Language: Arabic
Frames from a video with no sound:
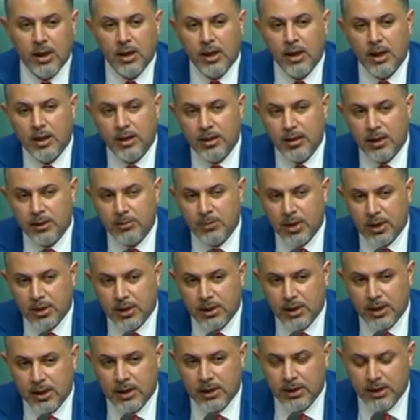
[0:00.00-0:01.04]
أن
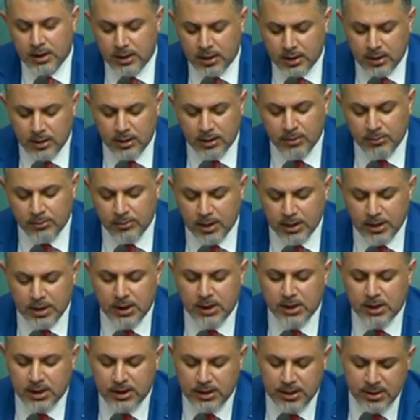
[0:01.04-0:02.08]
بغداد
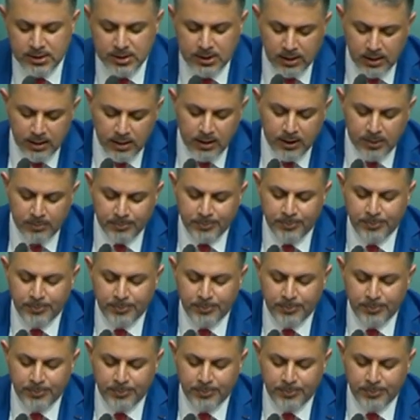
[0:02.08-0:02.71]
مدينة سلام